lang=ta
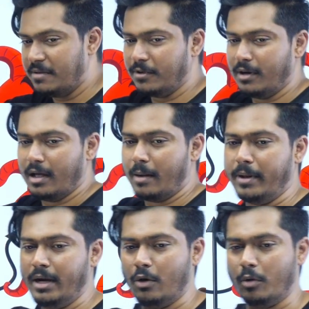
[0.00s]
ஈவில்
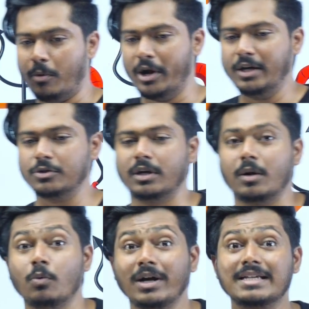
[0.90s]
அப்படின்னு ஒரு பாயிண்ட்
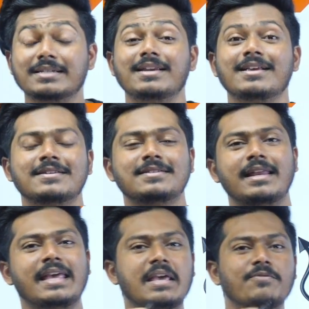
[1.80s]
சொல்றேன் வாட் இஸ்
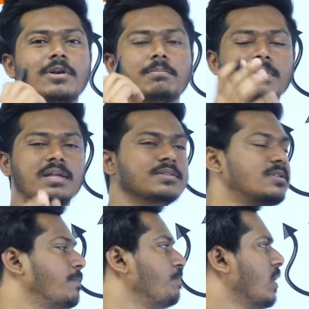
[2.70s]
நெசசரி ஈவில்
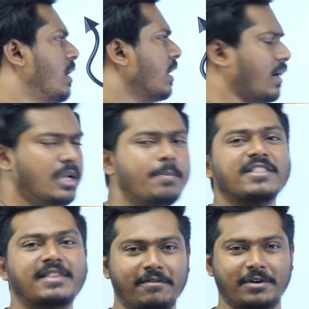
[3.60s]
மீன்ஸ் கண்டிப்பா
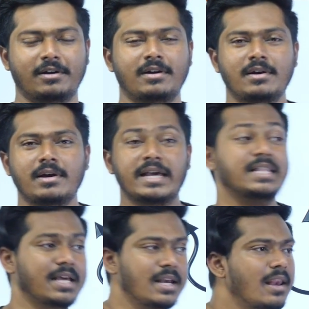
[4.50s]
தேவை
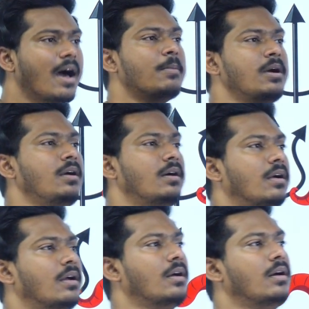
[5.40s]
இது இல்லாம
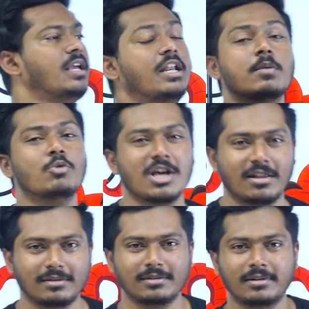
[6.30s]
இருக்க
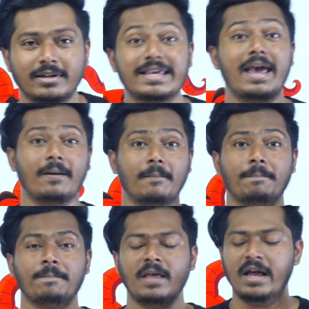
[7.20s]
முடியாது ஏன்
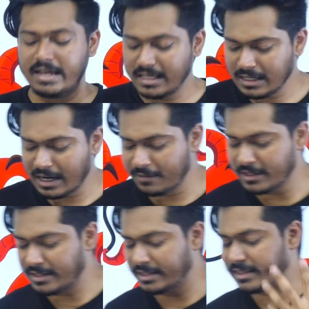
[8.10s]
எதனால
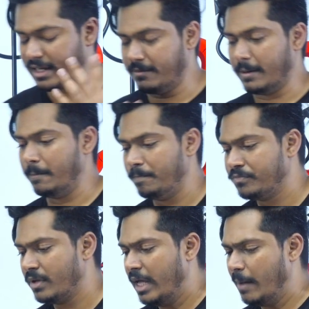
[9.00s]
வந்து இது தேவை
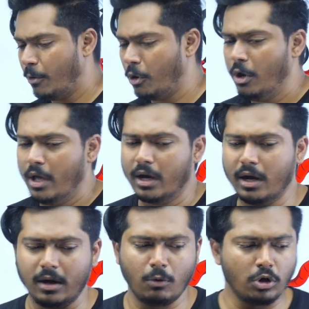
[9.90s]
இப்போ
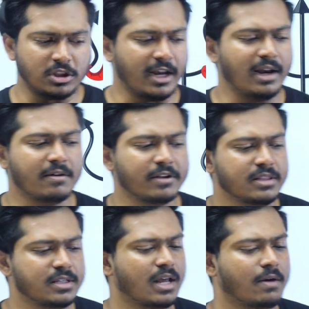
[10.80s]
ஒரு தரையில
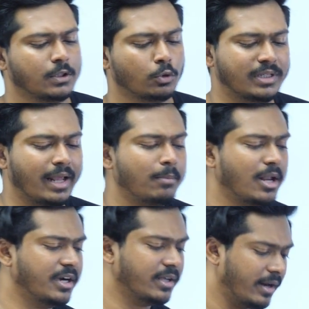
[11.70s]
வந்து நான் வந்து ஒரு
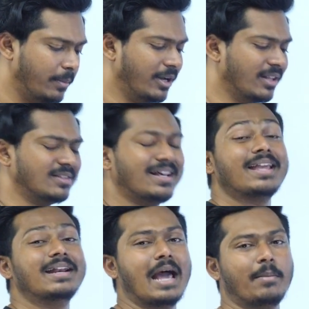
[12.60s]
டேபிளை எடுக்கிறேன் அப்படின்னா அந்த
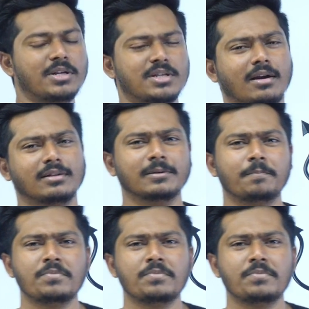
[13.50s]
தரைக்கு டேமேஜ் ஆகுது